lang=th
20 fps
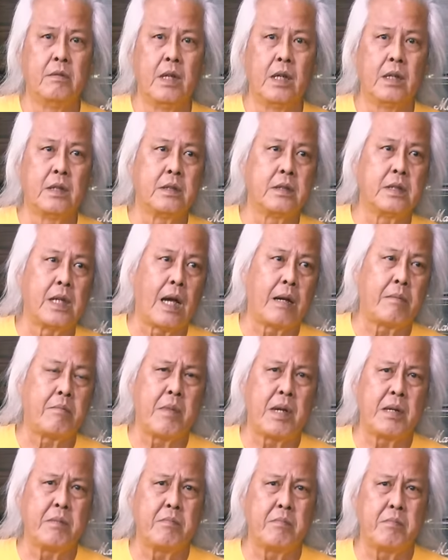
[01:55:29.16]
เนื่องจาก
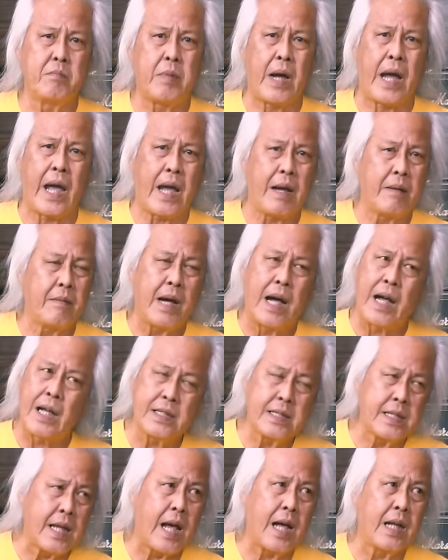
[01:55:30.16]
มันแพงมหา
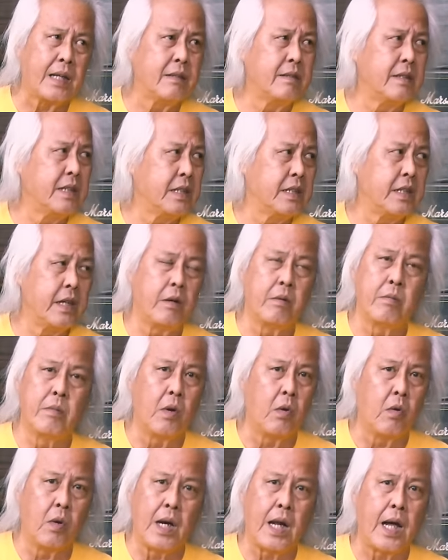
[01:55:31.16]
ศาลดีเทลม
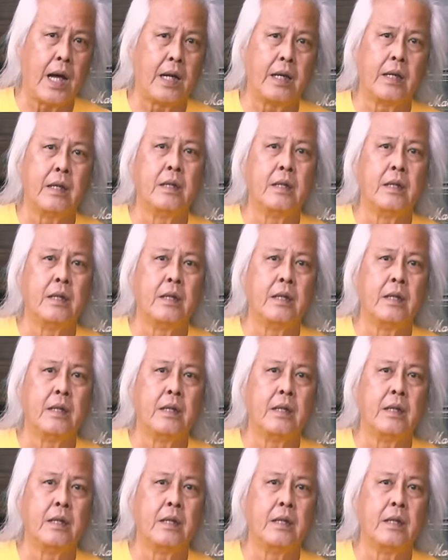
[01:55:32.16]
โหฬาร